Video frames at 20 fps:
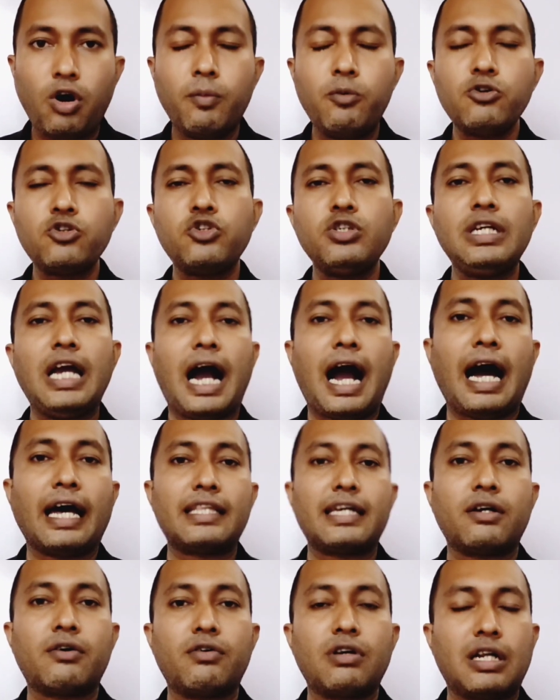অবশ্যই
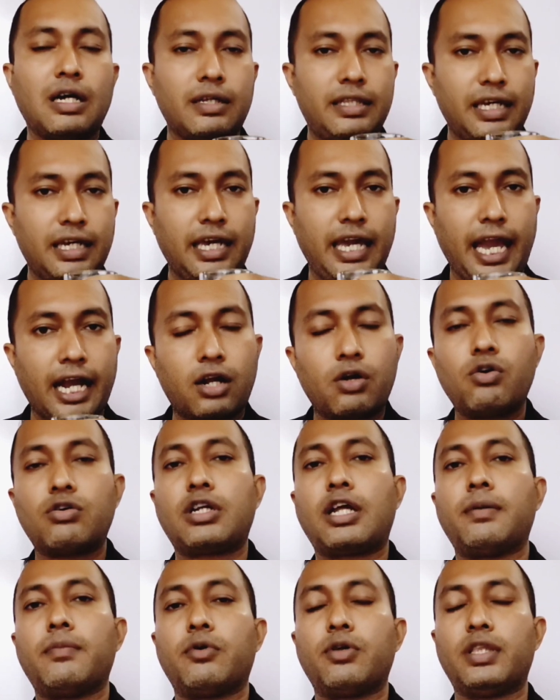আধা ঘন্টা থেকে এক
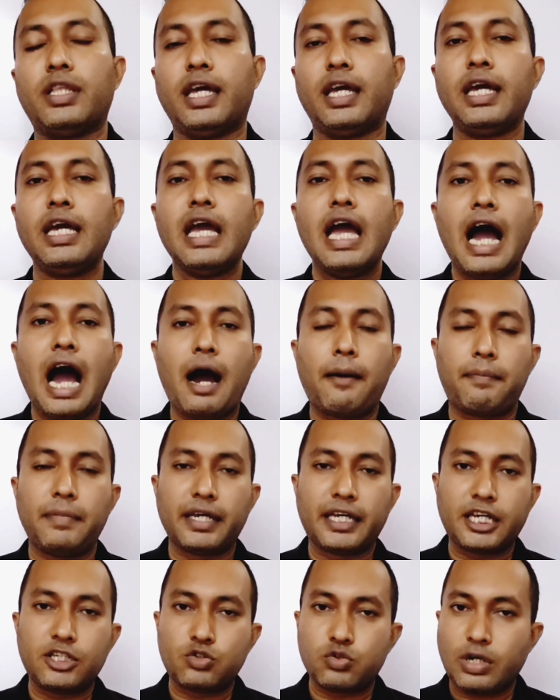ঘন্টার মধ্যে
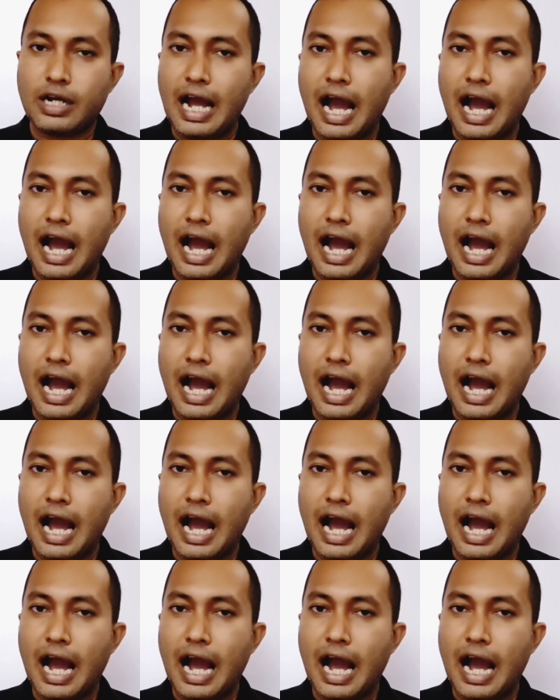আপনি কিছু